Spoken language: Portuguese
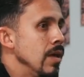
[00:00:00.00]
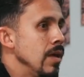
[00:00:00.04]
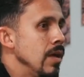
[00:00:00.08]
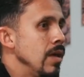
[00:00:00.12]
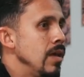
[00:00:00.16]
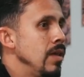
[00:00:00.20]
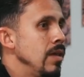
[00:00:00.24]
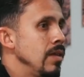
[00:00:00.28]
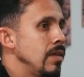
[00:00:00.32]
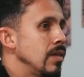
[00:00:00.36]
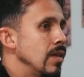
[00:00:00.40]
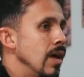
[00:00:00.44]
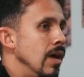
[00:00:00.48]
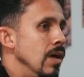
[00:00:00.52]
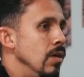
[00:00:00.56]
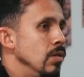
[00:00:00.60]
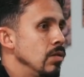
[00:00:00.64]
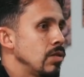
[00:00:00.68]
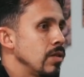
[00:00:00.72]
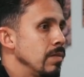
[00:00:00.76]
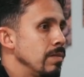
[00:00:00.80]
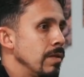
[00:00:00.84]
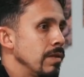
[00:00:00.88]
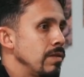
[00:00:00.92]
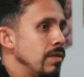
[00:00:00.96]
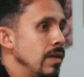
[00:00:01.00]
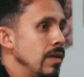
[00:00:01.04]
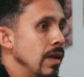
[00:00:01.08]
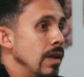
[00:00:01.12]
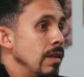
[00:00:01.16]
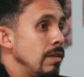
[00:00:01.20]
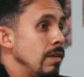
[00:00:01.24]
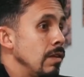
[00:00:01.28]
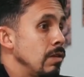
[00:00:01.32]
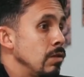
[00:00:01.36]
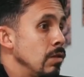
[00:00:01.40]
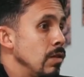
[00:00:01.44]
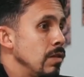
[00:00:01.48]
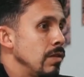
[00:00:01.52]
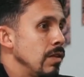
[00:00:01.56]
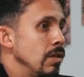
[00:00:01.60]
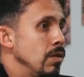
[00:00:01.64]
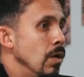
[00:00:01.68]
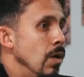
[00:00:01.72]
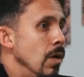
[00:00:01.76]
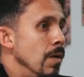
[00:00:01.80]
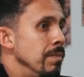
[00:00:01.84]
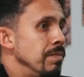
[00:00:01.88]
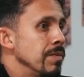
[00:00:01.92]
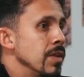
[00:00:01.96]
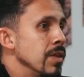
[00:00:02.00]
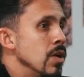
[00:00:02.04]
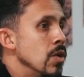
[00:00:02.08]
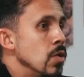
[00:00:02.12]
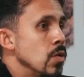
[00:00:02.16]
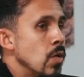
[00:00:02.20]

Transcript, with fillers: então, tipo assim, ele se suicidou.